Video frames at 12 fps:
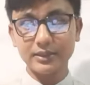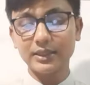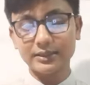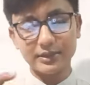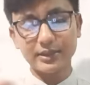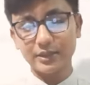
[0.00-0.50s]

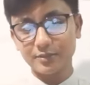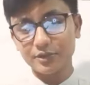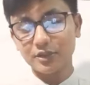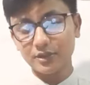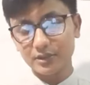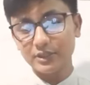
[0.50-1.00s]
ইলেকট্রিক্যাল
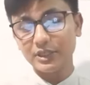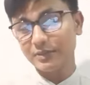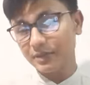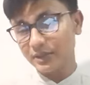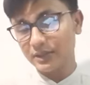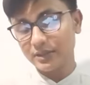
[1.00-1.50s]
বিষয়ে
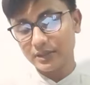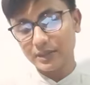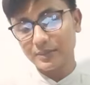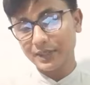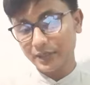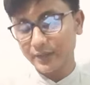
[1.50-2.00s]

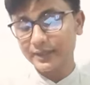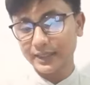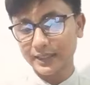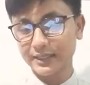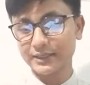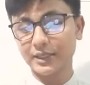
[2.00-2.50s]
লেভেল হয়ে
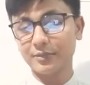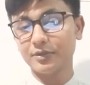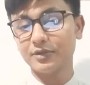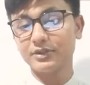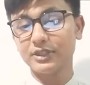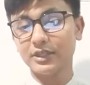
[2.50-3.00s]
থাকে তারপর
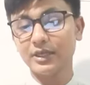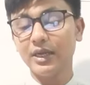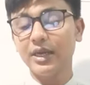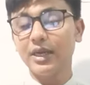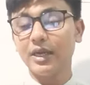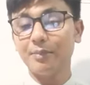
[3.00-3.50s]
হচ্ছে
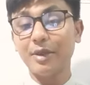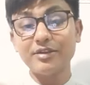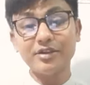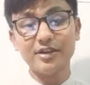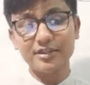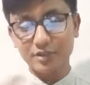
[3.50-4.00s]

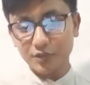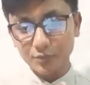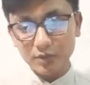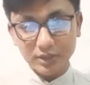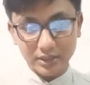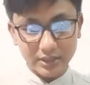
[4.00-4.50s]
মেনটেনেন্সের উপর